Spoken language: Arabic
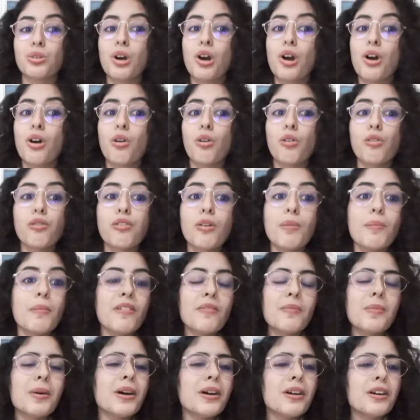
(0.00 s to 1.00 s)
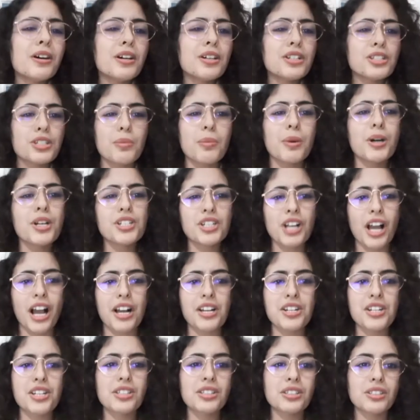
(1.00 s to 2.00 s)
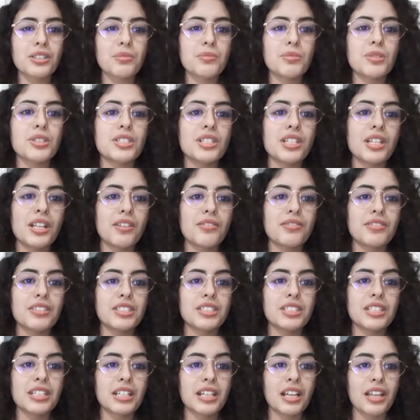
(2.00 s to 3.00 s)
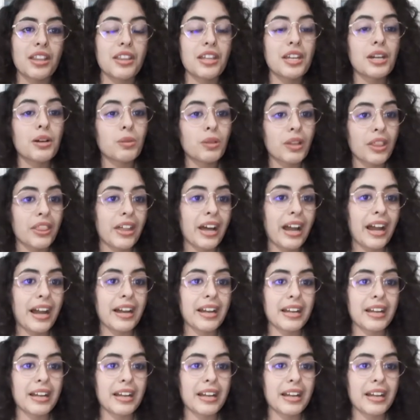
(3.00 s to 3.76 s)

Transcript: وفما برشا برشا حاجات مزيانه في السيرك كذايا وتضحك